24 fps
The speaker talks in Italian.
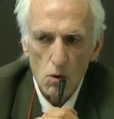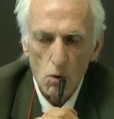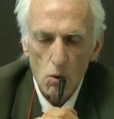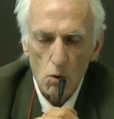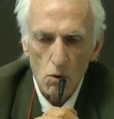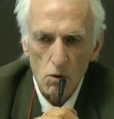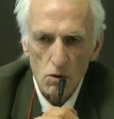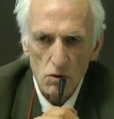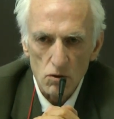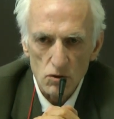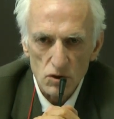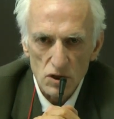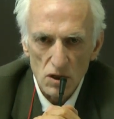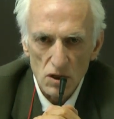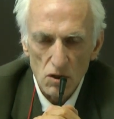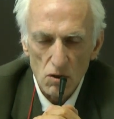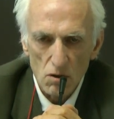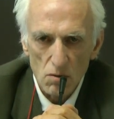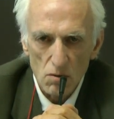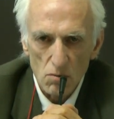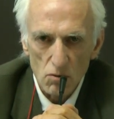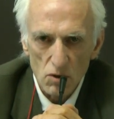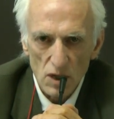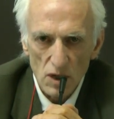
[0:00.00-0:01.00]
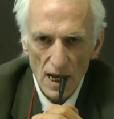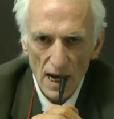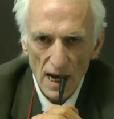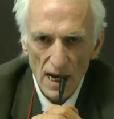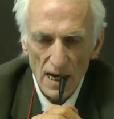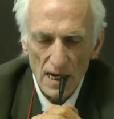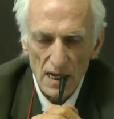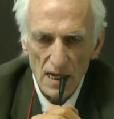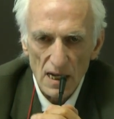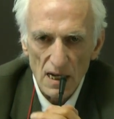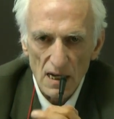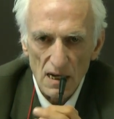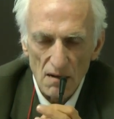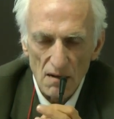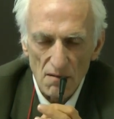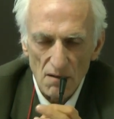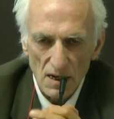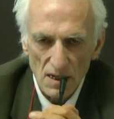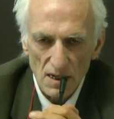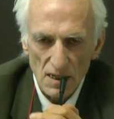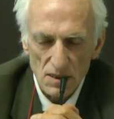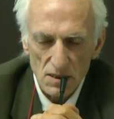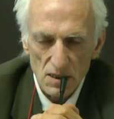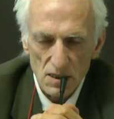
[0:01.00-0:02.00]
un consiglio comunale,
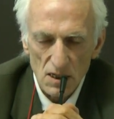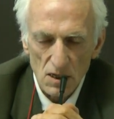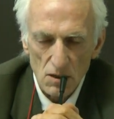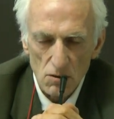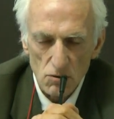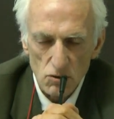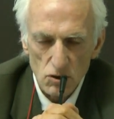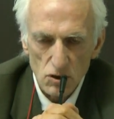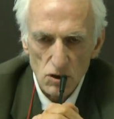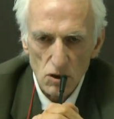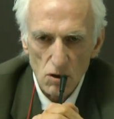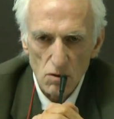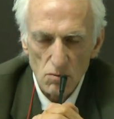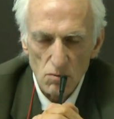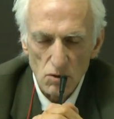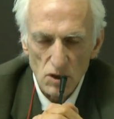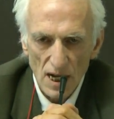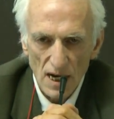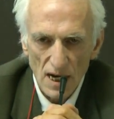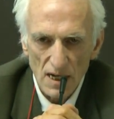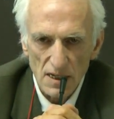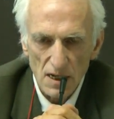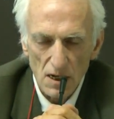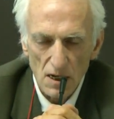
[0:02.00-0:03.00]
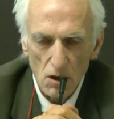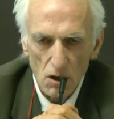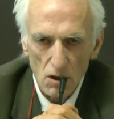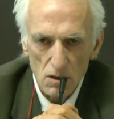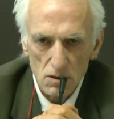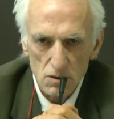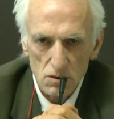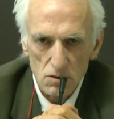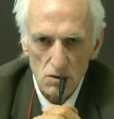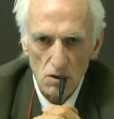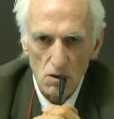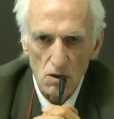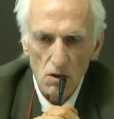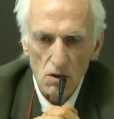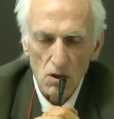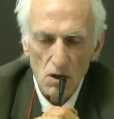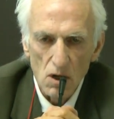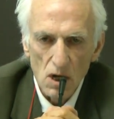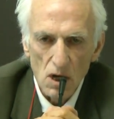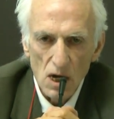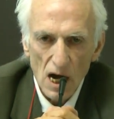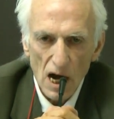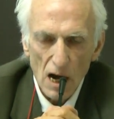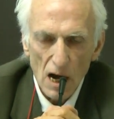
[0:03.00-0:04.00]
in consiglio comunale dell'8
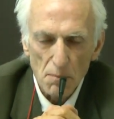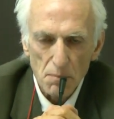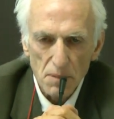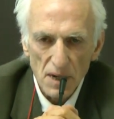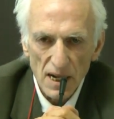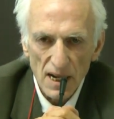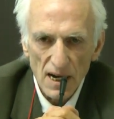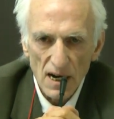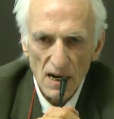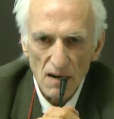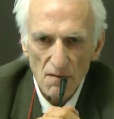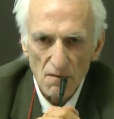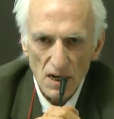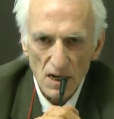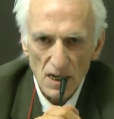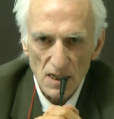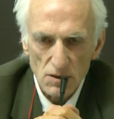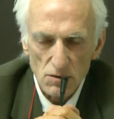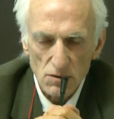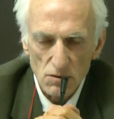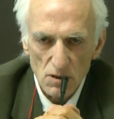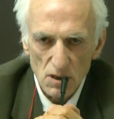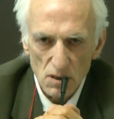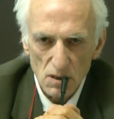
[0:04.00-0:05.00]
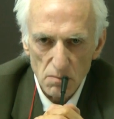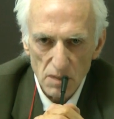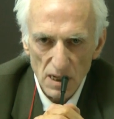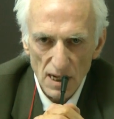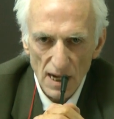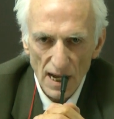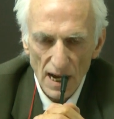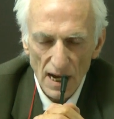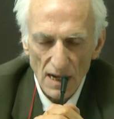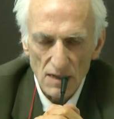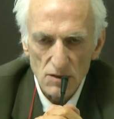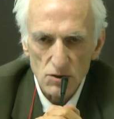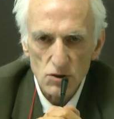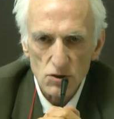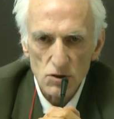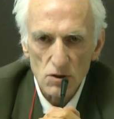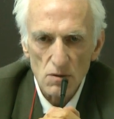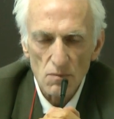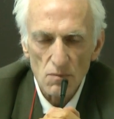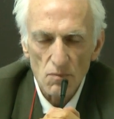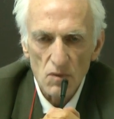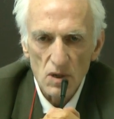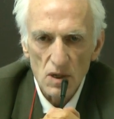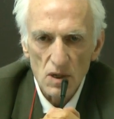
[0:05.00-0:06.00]
aprile la variazione di
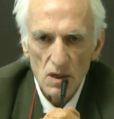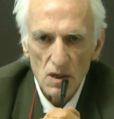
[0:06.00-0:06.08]
bilancio